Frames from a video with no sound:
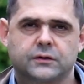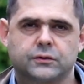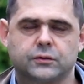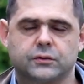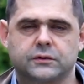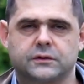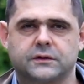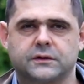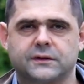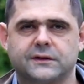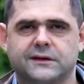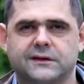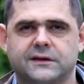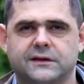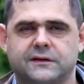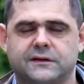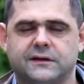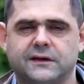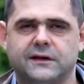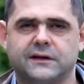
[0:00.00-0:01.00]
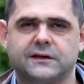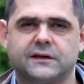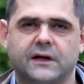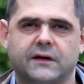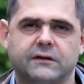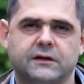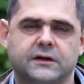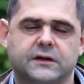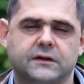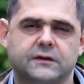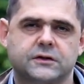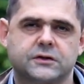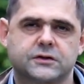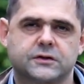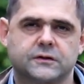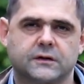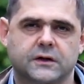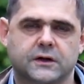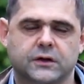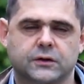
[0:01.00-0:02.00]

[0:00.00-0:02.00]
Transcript: тот, те ядовитые вещества,